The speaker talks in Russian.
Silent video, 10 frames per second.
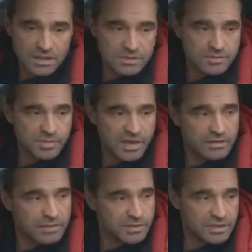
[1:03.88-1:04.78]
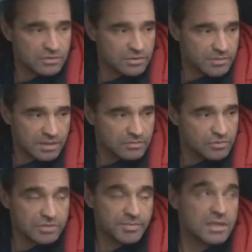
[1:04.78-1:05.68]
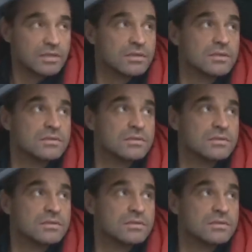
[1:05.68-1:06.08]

С правильным подходом, я думаю, изменит.